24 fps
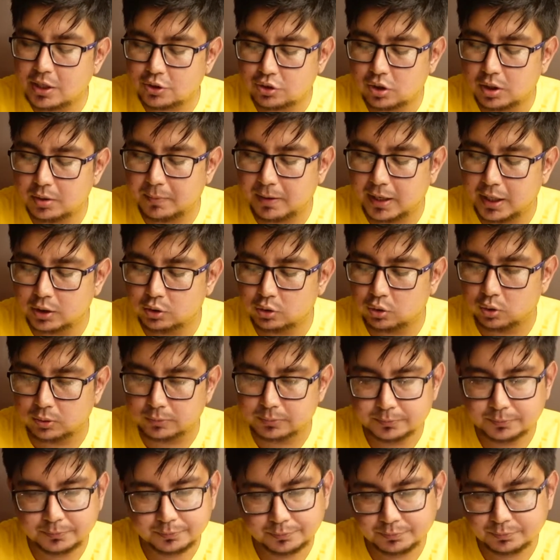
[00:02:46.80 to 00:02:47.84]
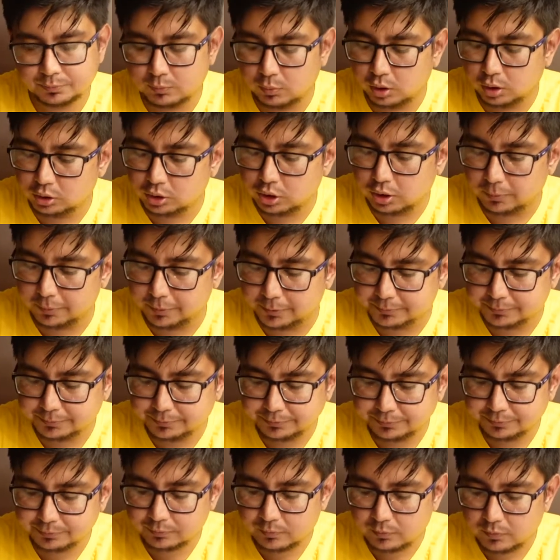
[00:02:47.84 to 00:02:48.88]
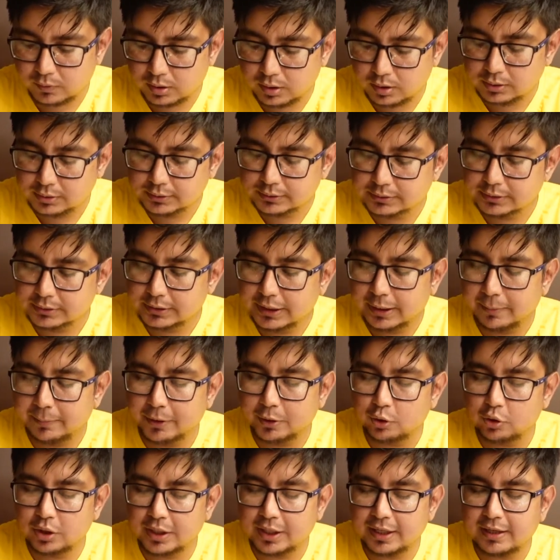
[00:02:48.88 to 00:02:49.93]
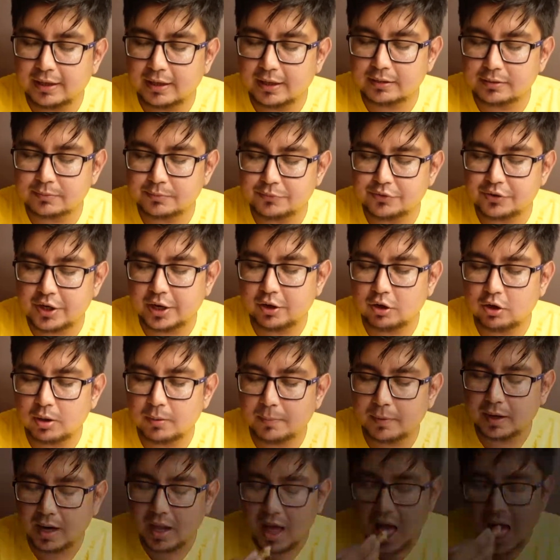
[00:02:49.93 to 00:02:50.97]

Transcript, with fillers: আসলে মারাত্মক বলতে হবে একটু টিকা ট্রাই করা পালা